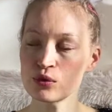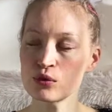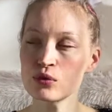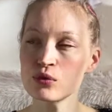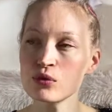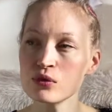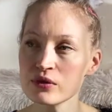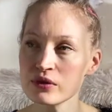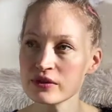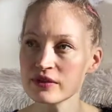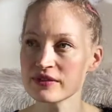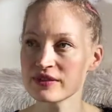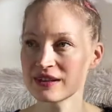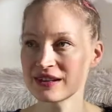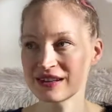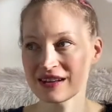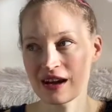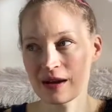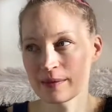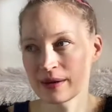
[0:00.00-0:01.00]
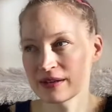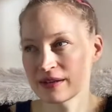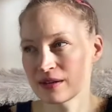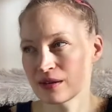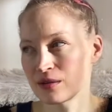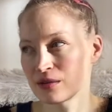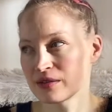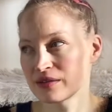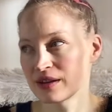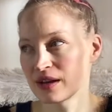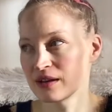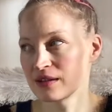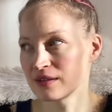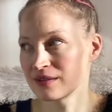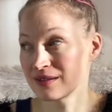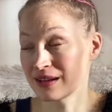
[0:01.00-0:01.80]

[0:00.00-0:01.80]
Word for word: und ich arbeite ja auch seit,